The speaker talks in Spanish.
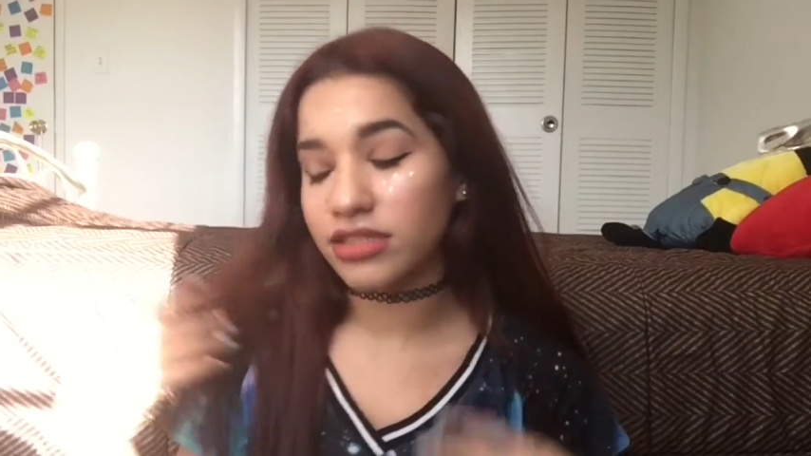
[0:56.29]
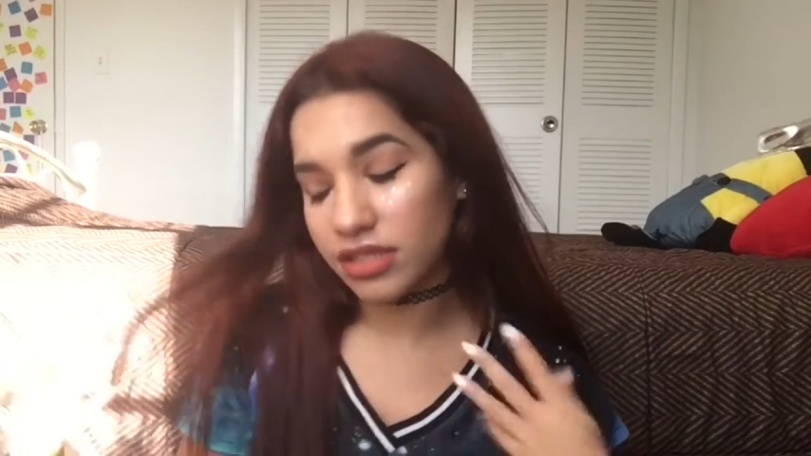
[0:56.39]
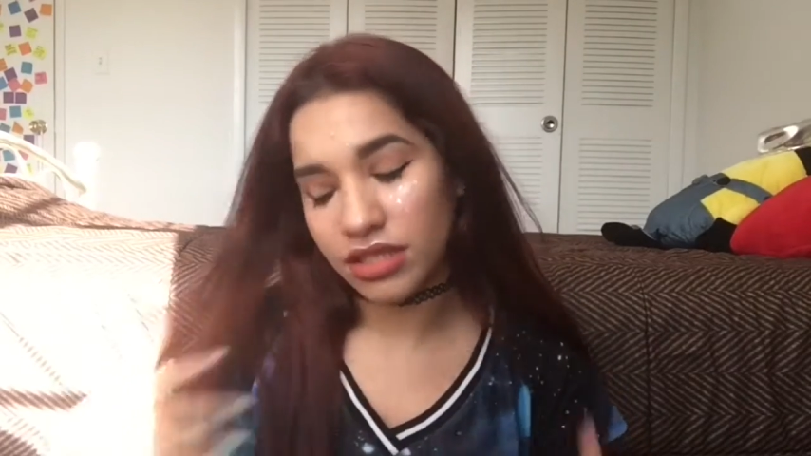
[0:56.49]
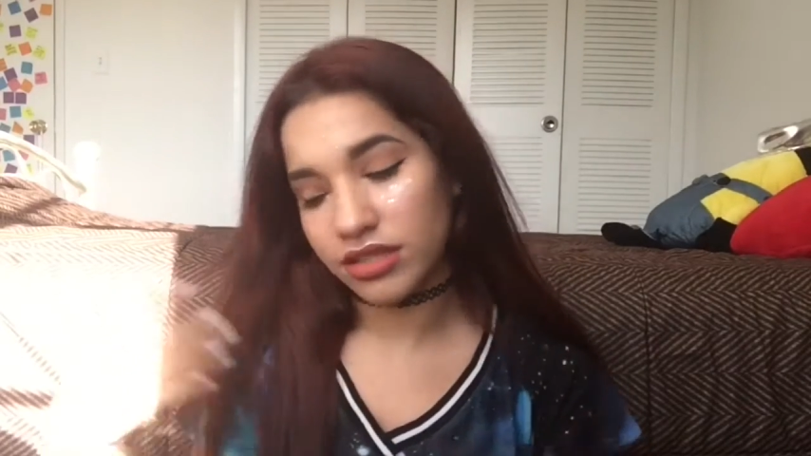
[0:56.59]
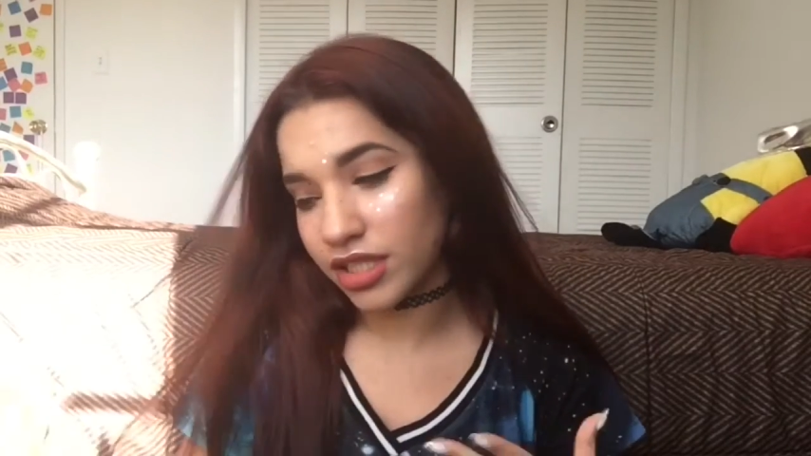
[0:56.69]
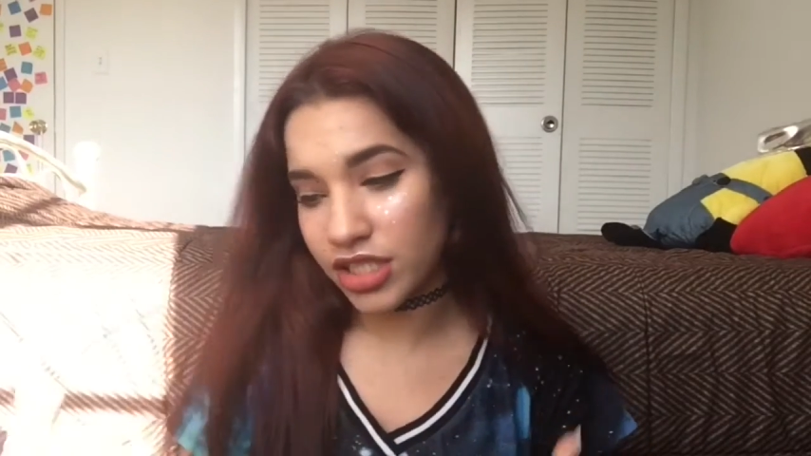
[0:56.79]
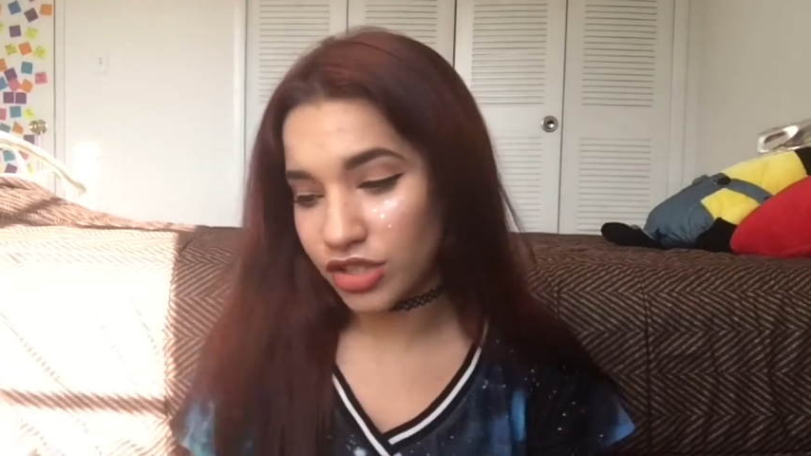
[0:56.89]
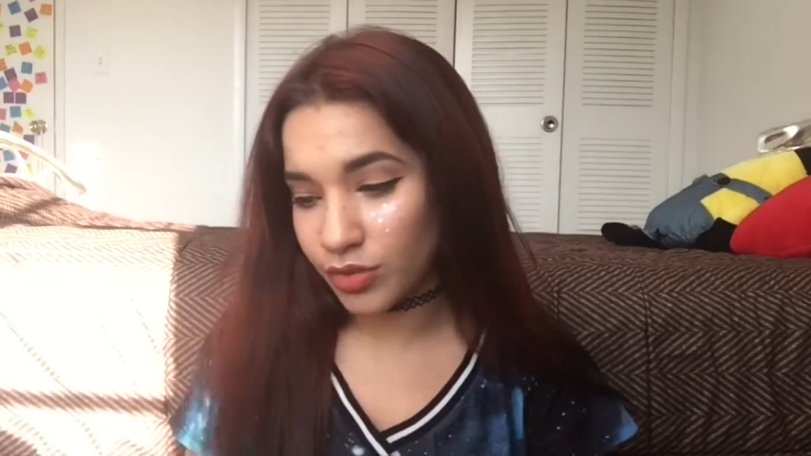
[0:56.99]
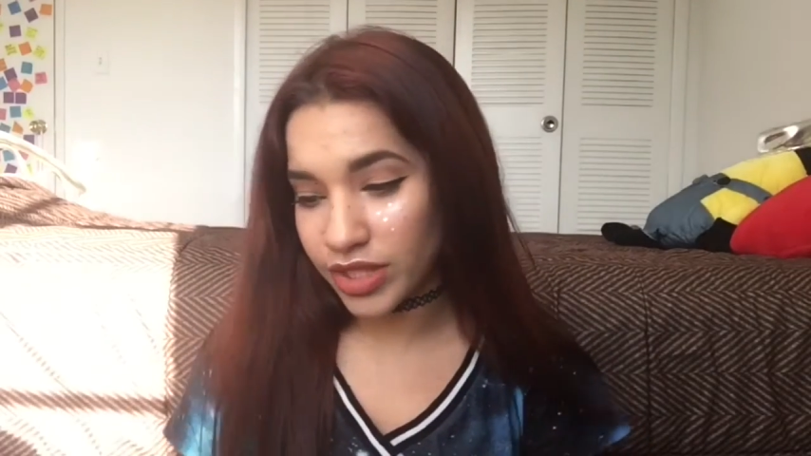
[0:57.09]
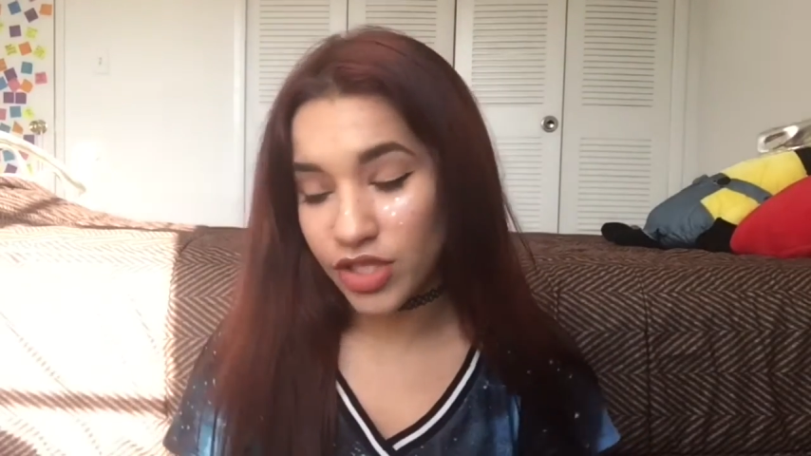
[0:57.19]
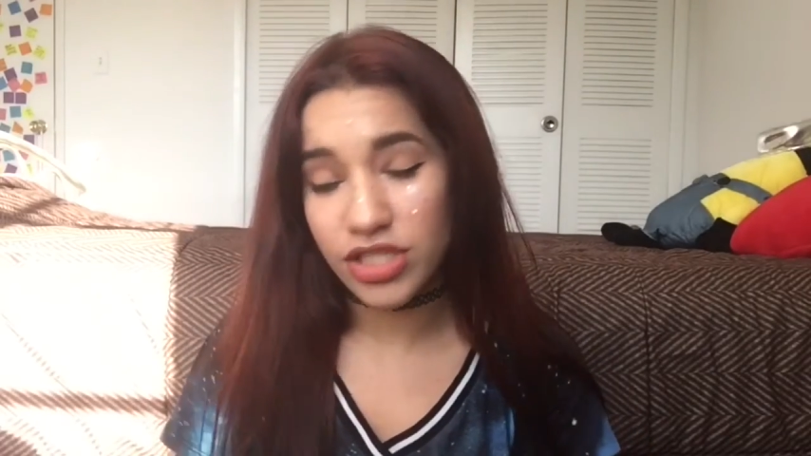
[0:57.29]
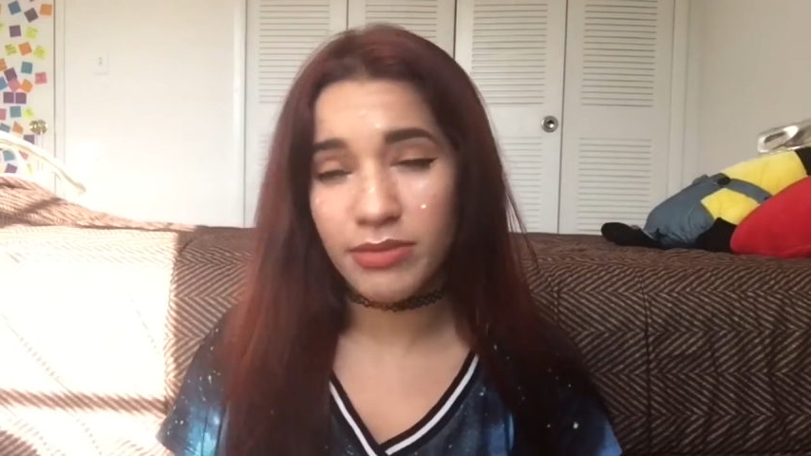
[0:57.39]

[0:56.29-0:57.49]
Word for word: deteniendo videos de